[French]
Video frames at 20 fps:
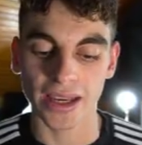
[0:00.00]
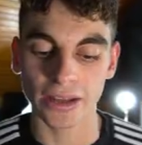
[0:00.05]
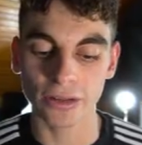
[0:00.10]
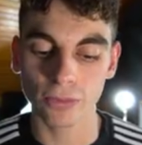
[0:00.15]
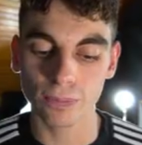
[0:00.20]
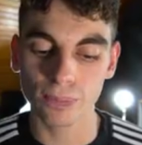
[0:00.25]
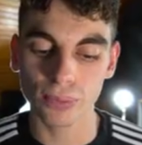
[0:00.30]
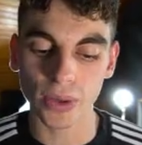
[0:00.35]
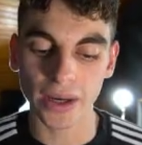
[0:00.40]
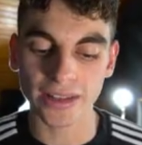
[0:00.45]
Et
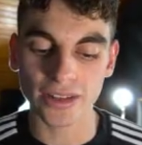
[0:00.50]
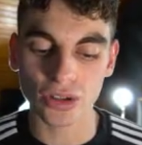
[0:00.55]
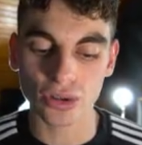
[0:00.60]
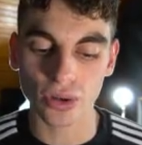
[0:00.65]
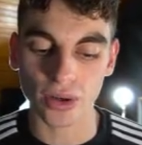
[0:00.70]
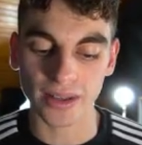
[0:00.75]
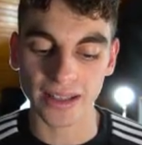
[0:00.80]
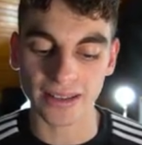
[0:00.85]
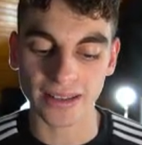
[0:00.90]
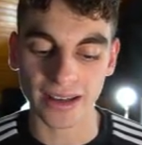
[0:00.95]
donc pour être
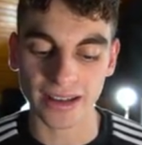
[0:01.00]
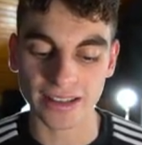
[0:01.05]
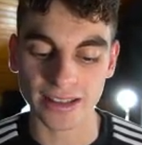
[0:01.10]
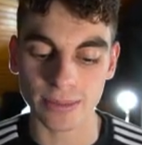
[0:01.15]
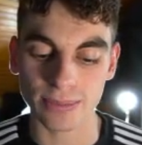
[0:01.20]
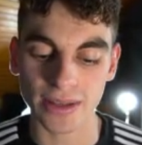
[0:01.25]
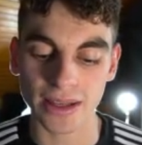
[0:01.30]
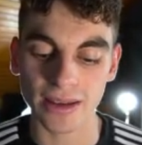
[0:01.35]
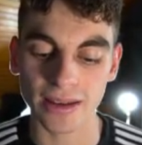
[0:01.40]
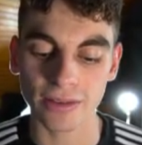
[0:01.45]
sûr d'être
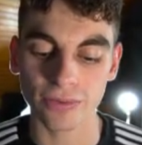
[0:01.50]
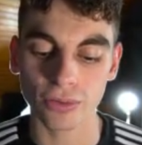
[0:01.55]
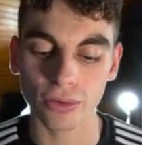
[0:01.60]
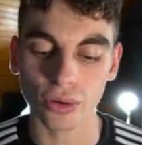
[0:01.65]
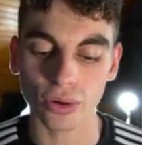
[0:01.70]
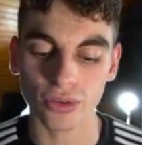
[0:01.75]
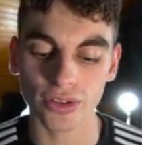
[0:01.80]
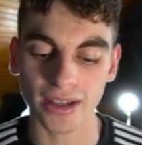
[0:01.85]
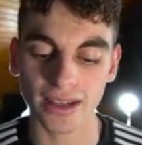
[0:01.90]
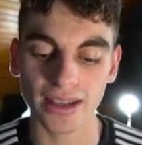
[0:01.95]
accepté, il faut
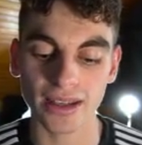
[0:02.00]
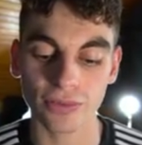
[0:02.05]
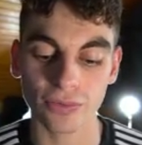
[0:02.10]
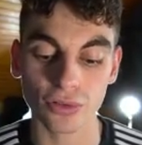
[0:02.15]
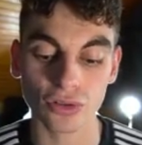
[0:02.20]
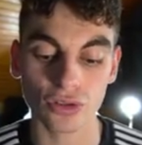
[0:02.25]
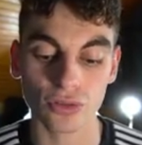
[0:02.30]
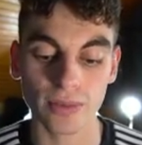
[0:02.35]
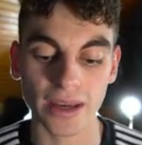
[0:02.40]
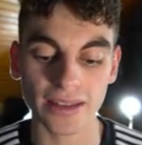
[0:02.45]
rentrer, il
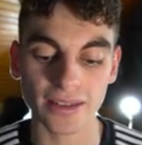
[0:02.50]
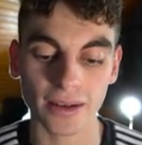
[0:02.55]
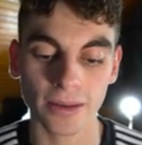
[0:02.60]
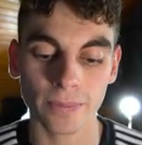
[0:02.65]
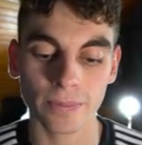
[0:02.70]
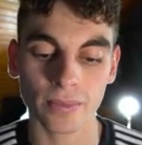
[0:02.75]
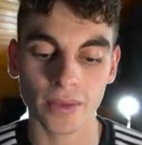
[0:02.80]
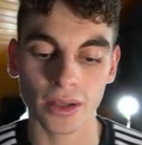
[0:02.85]
faut soumettre